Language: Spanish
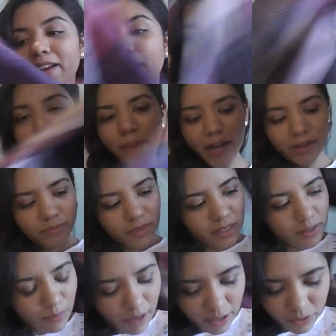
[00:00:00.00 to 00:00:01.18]
van
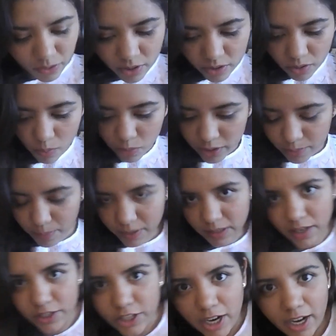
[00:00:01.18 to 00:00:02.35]
mis brazos y es como una especie
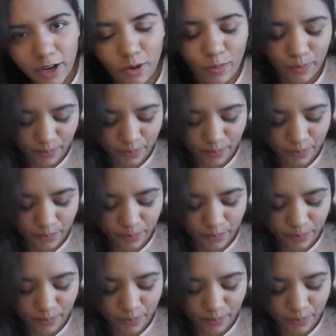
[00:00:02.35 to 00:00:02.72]
de chaleco.